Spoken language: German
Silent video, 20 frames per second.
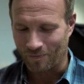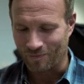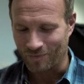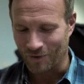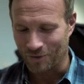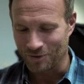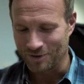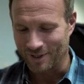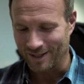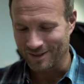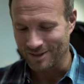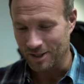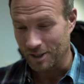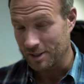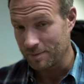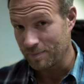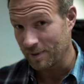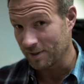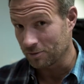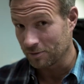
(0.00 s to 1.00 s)
Und dann sagt
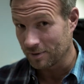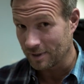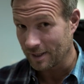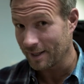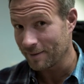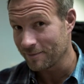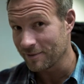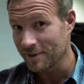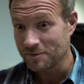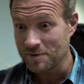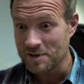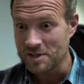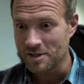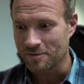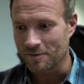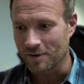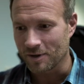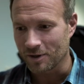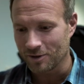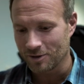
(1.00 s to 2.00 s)
die Person dir eben, was
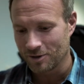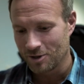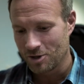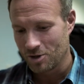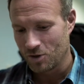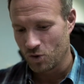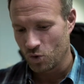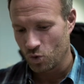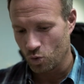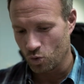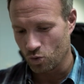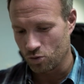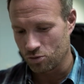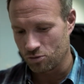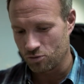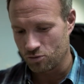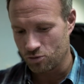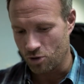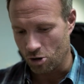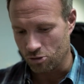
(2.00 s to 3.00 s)
wichtig wäre.
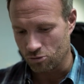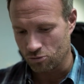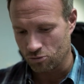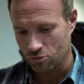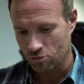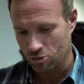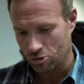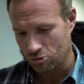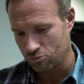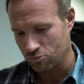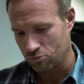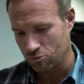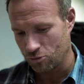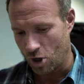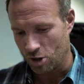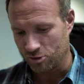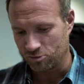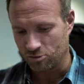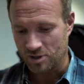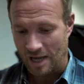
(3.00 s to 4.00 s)
Und dann ähm,
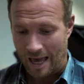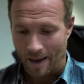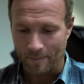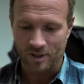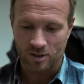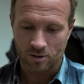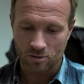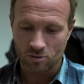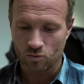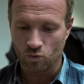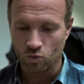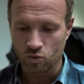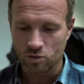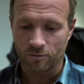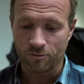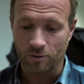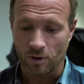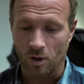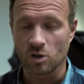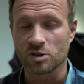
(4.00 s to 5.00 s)
hast du damit eine gute
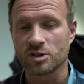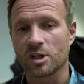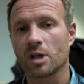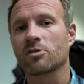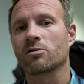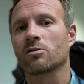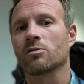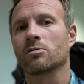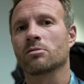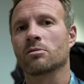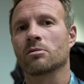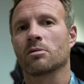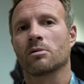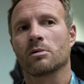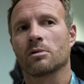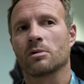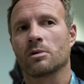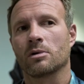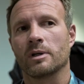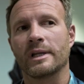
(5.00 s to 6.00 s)
Voraussetzung,
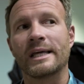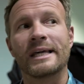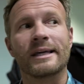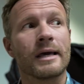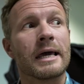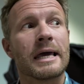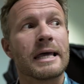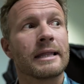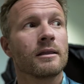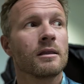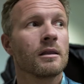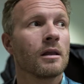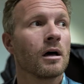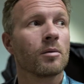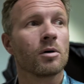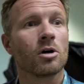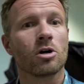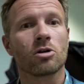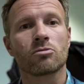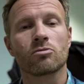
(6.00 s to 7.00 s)
nicht jeden,
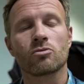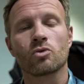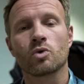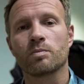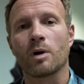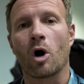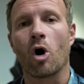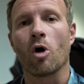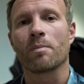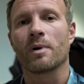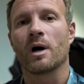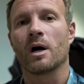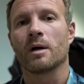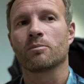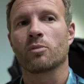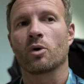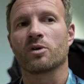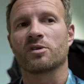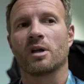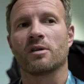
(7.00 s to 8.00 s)
aber einen
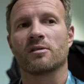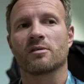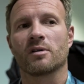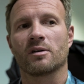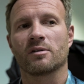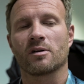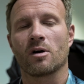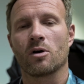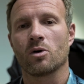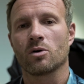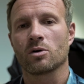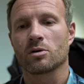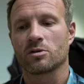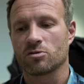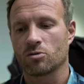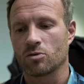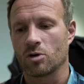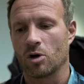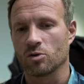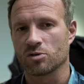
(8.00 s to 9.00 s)
brauchbaren Prozentsatz auch
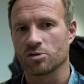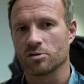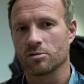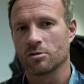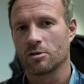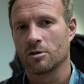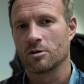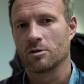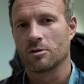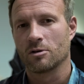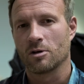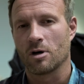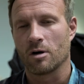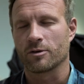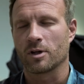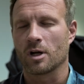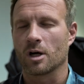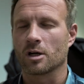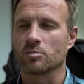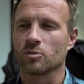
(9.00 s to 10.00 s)
zu closen auf
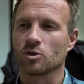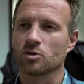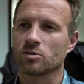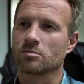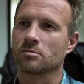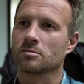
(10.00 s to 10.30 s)
dein Angebot.